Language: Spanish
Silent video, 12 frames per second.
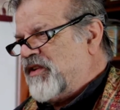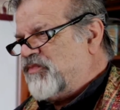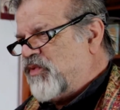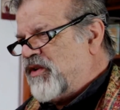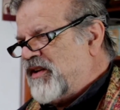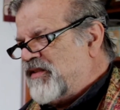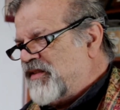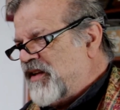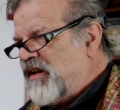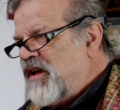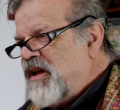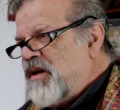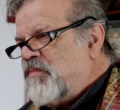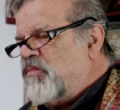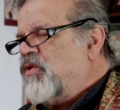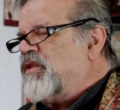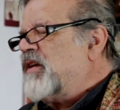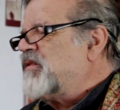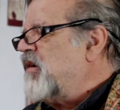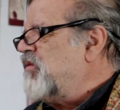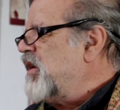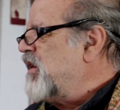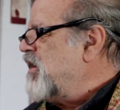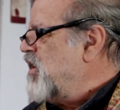puede decir, voy a
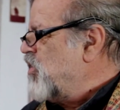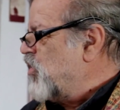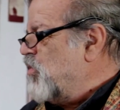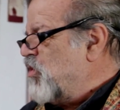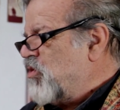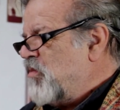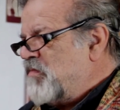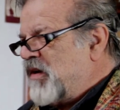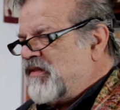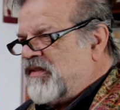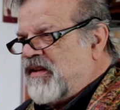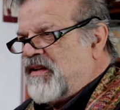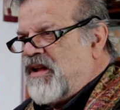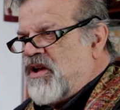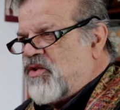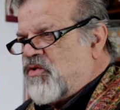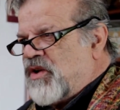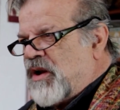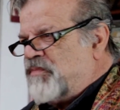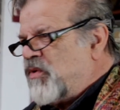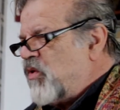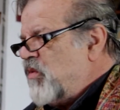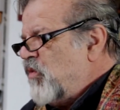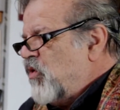saber cómo compartir con el
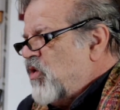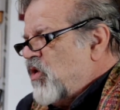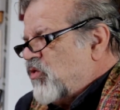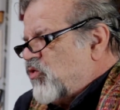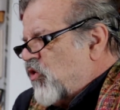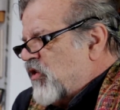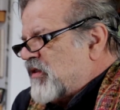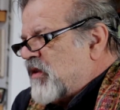prójimo toda esta